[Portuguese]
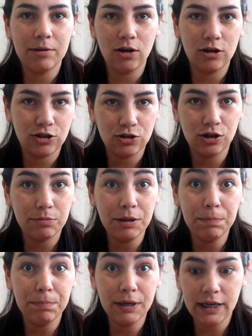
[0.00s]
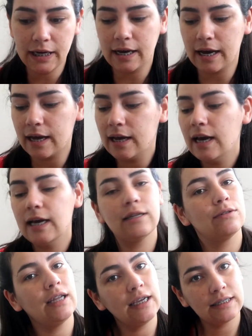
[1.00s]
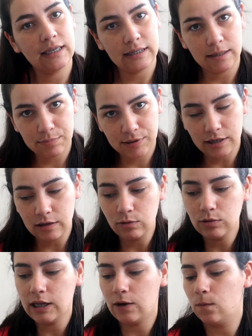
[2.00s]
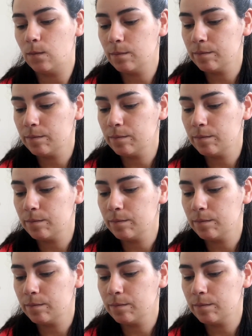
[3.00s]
Na hora de dormir, pinica. Então tem que ser 100% algodão.